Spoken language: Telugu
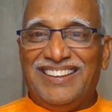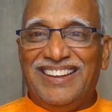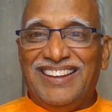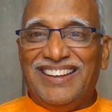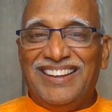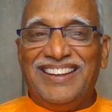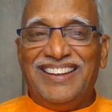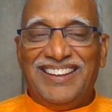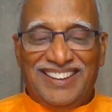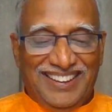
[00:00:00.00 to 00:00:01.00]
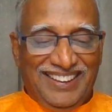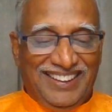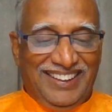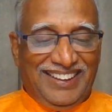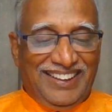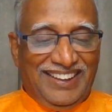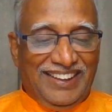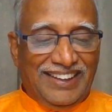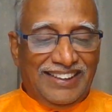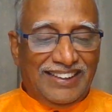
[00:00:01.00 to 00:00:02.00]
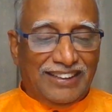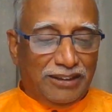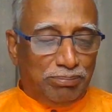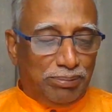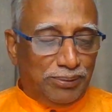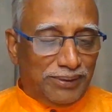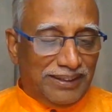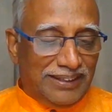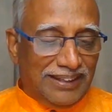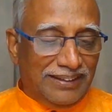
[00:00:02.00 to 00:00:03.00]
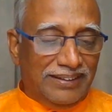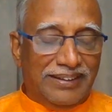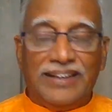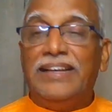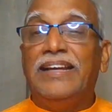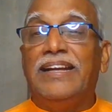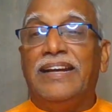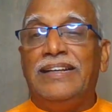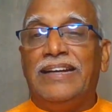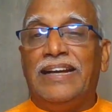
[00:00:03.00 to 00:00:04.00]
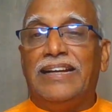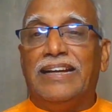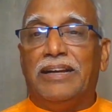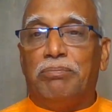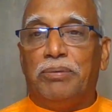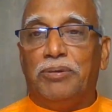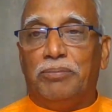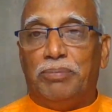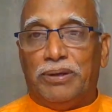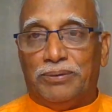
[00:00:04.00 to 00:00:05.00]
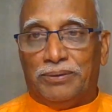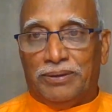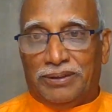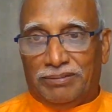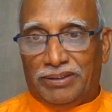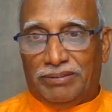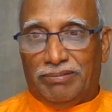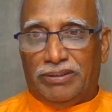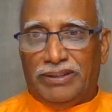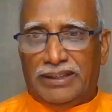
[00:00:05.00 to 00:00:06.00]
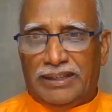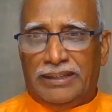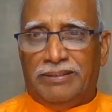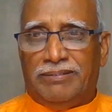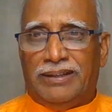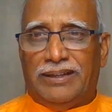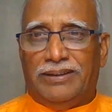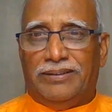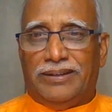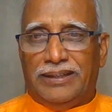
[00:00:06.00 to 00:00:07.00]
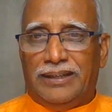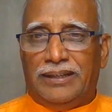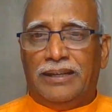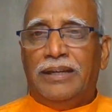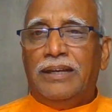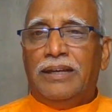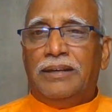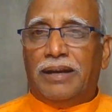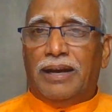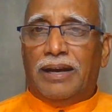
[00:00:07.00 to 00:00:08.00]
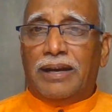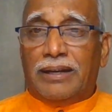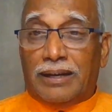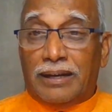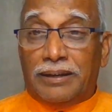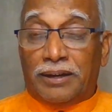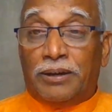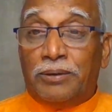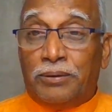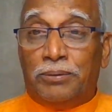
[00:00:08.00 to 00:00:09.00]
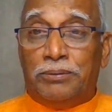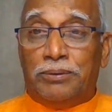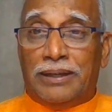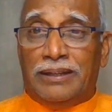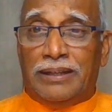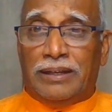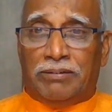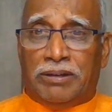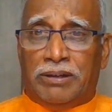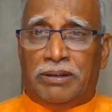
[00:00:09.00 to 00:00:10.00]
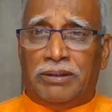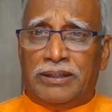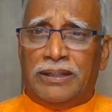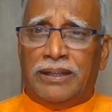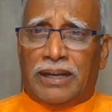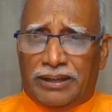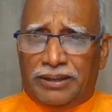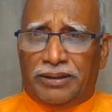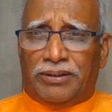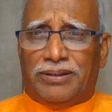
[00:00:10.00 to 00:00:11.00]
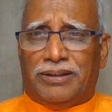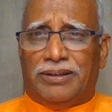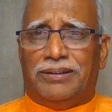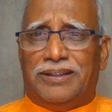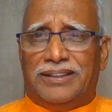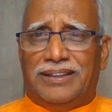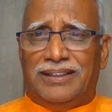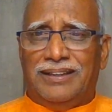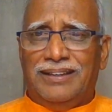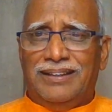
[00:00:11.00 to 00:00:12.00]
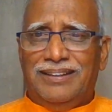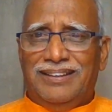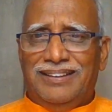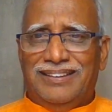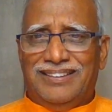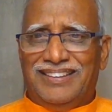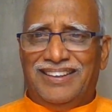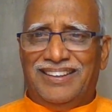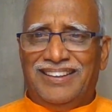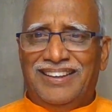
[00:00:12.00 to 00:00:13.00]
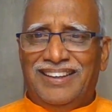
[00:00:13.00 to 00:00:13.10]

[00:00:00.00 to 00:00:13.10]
ఓకే హిరణ్య గర్భుడు అంటే ఏంటి హిరణ్యాన్ని గర్భంలో పెట్టుకున్నటువంటి వాడు హిరణ్యం అంటే ఏంటి ఆ రంగు అది ఎవరి రంగు అది అగ్ని యొక్క రంగు అది కదా